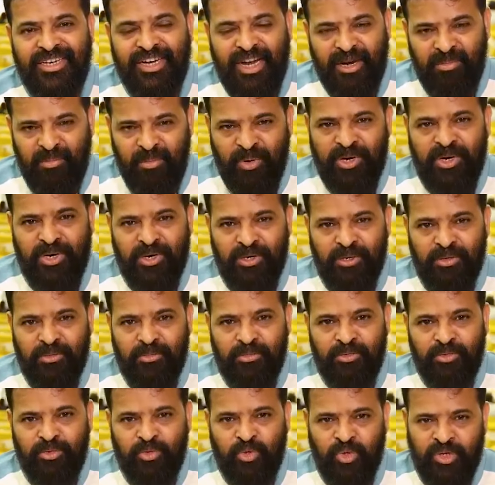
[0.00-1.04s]

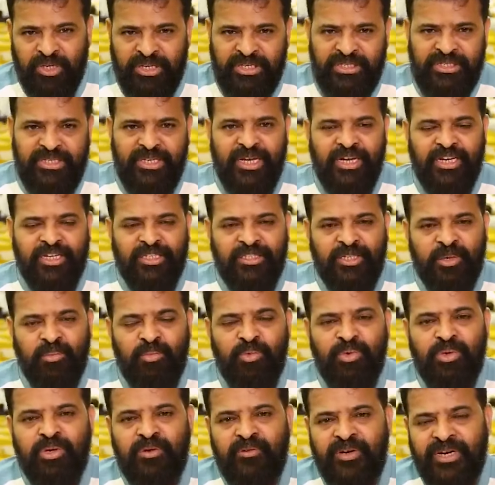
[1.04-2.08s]
நண்பர்களும் தொடர்ச்சியாக
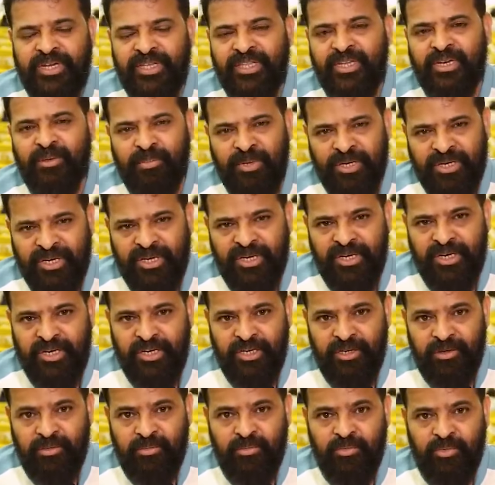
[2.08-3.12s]
சமூக வலைதள
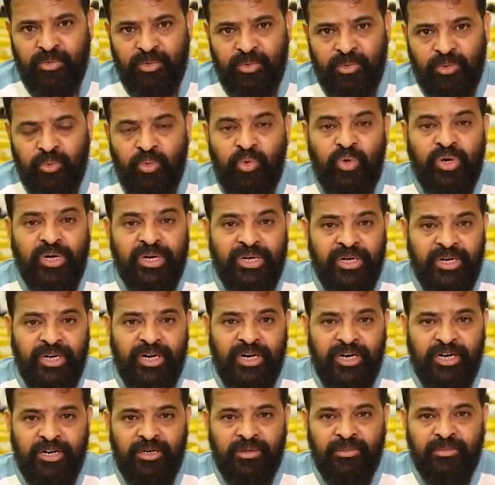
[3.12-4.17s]
பக்கங்களிலும்
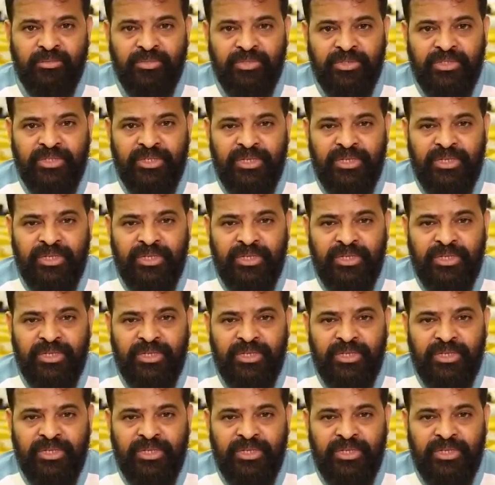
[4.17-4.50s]
ஊடகங்களிலும்